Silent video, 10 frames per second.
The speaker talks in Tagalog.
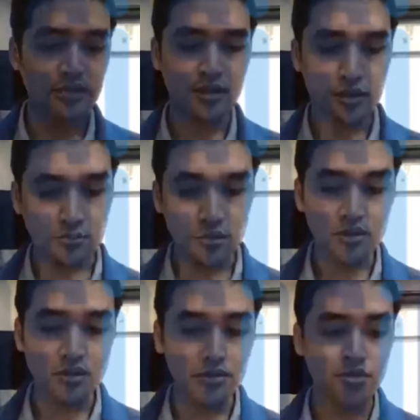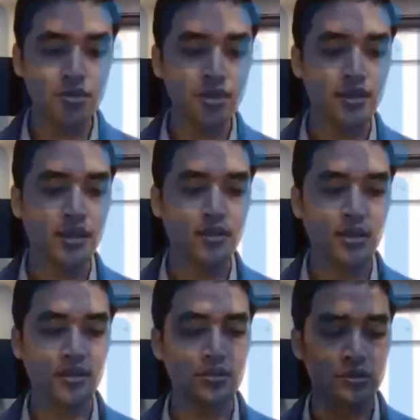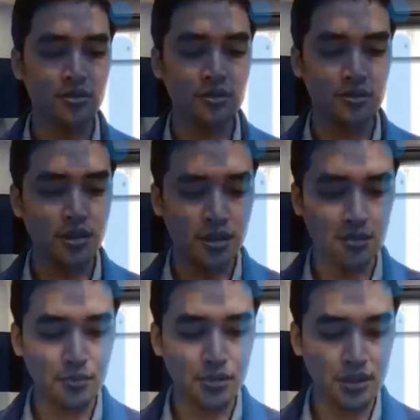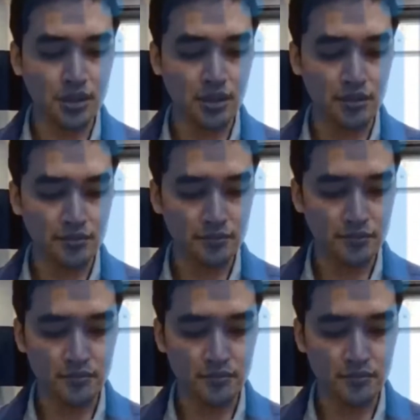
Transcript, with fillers: ito po yung susundin na natin. So, kita po natin